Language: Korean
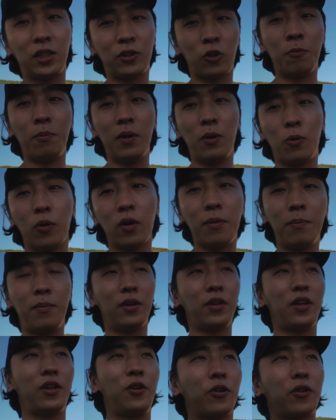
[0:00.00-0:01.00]
정말
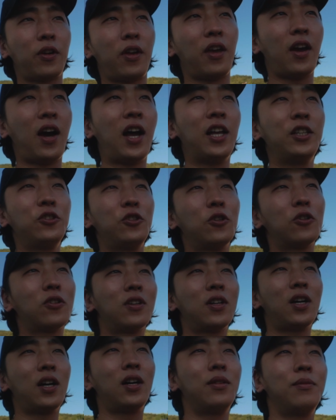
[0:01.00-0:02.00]
오랜만에 이렇게
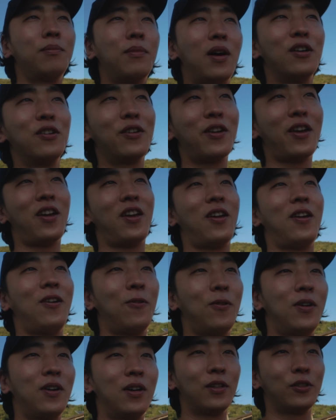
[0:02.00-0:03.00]
한적한 마을에
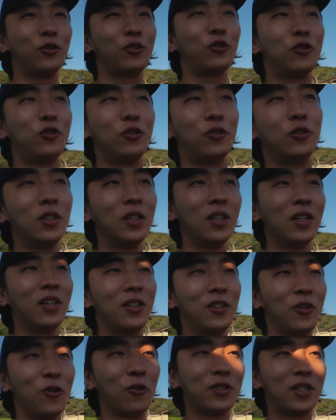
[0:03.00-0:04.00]
와가지고
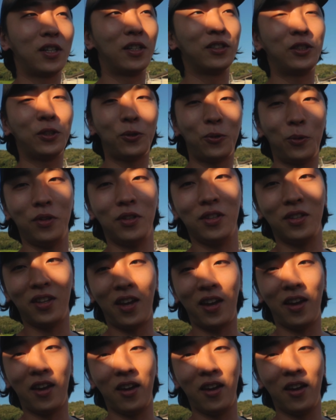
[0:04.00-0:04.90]
영상을 찍고 있는데